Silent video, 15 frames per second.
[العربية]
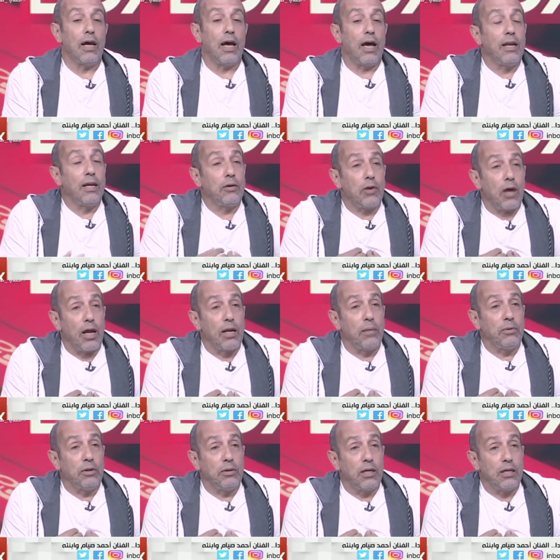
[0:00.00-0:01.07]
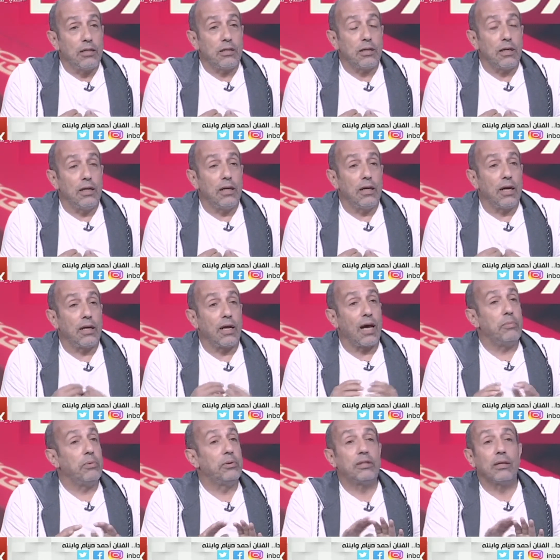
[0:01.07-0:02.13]
انا انا من الناس اللي انا
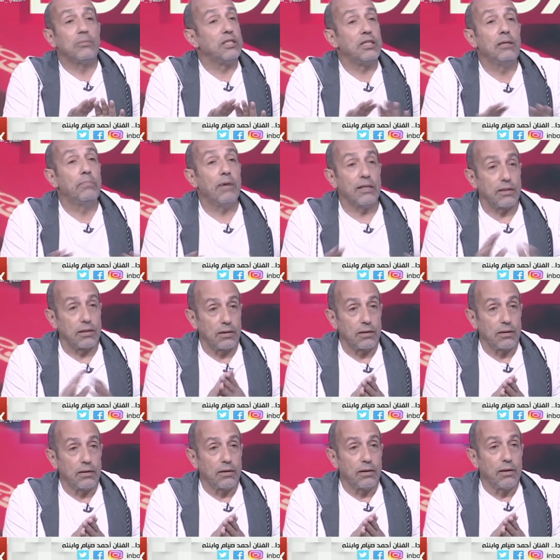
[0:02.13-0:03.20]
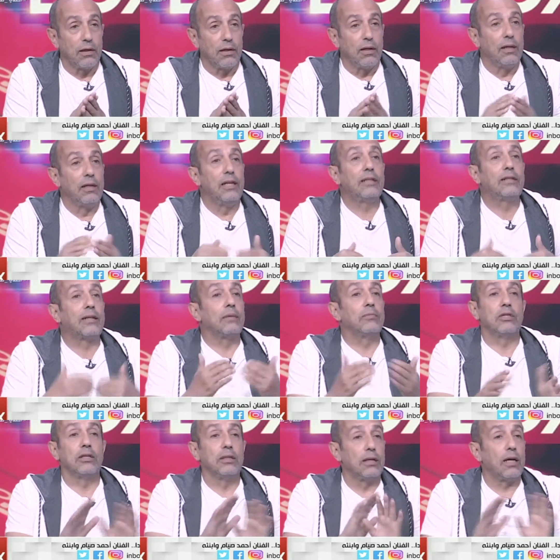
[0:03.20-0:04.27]
حابب التمثيل بس
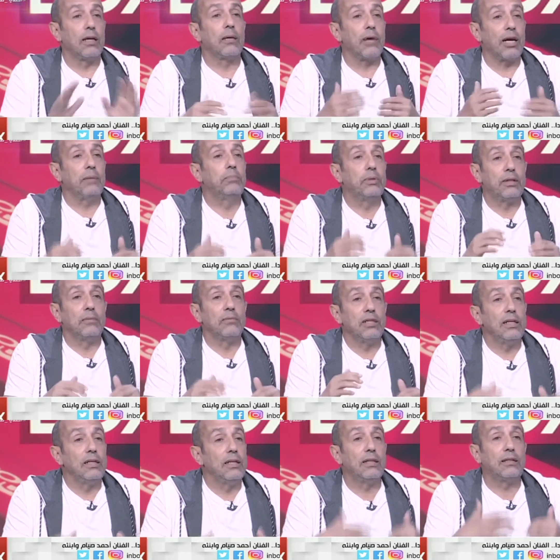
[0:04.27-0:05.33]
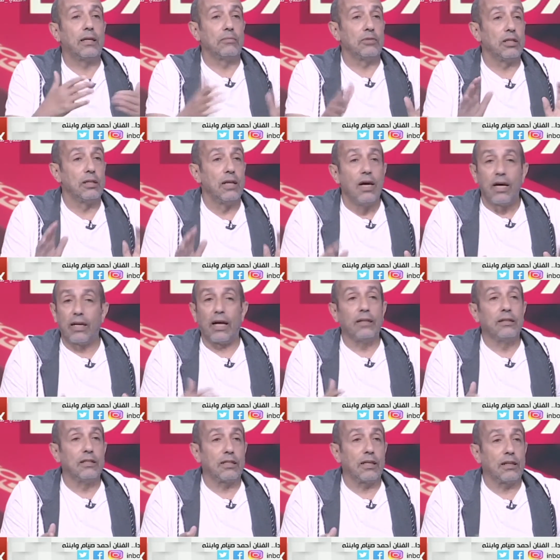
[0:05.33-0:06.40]
للتمثيل انا بحب التمثيل للتمثيل انا
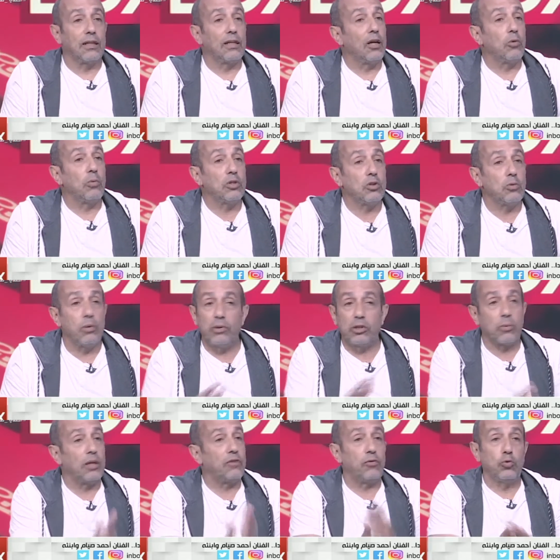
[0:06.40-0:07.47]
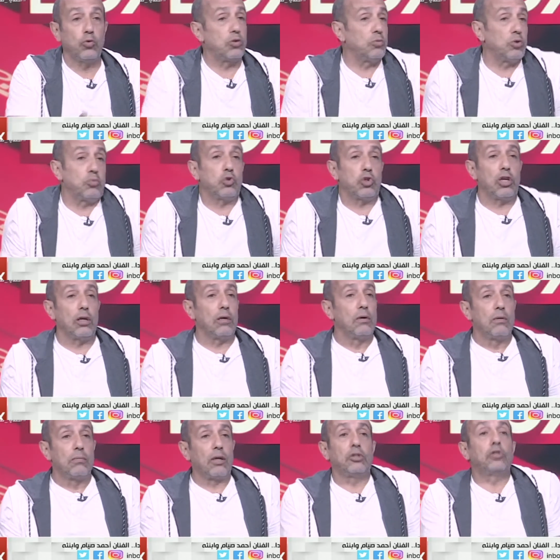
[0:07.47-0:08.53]
عندي استعداد امثل وما بقاش معايا فلوس مش مشكله
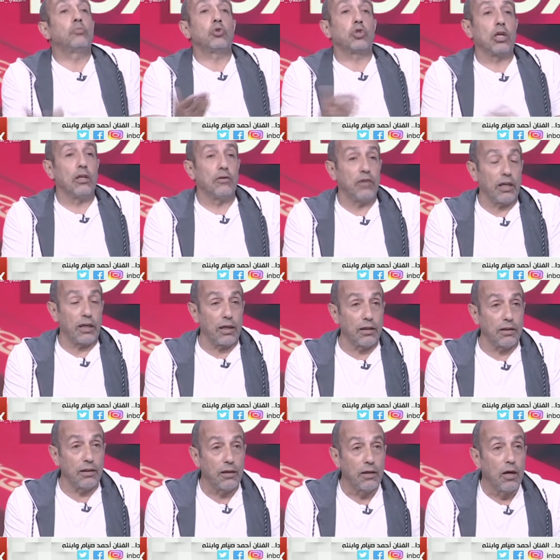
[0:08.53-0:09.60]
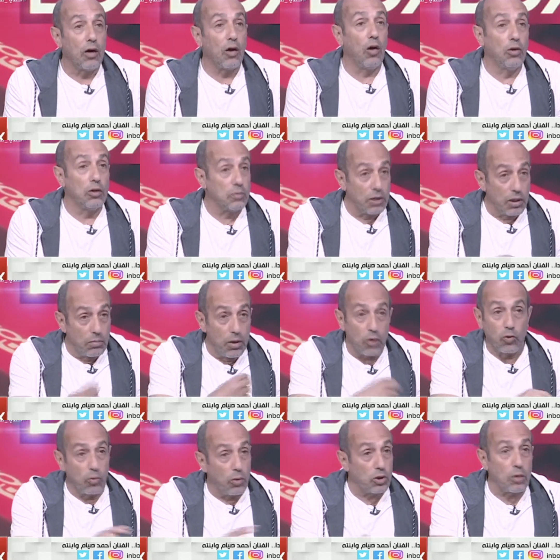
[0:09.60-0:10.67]
ما عنديش مشكله في الحكايه دي خالص ما دام
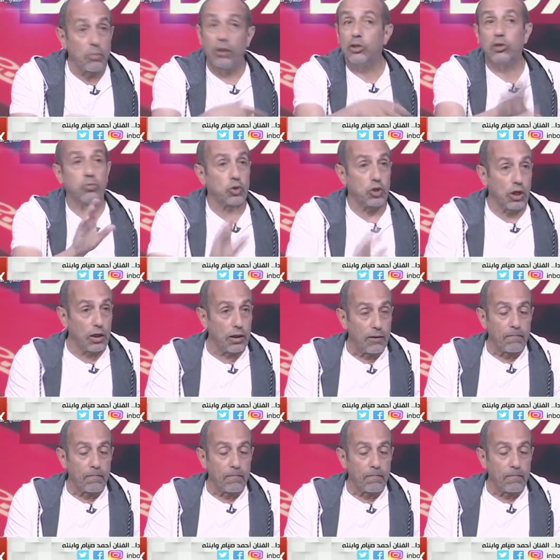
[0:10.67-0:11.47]
باكل وبشرب ما عنديش مشكله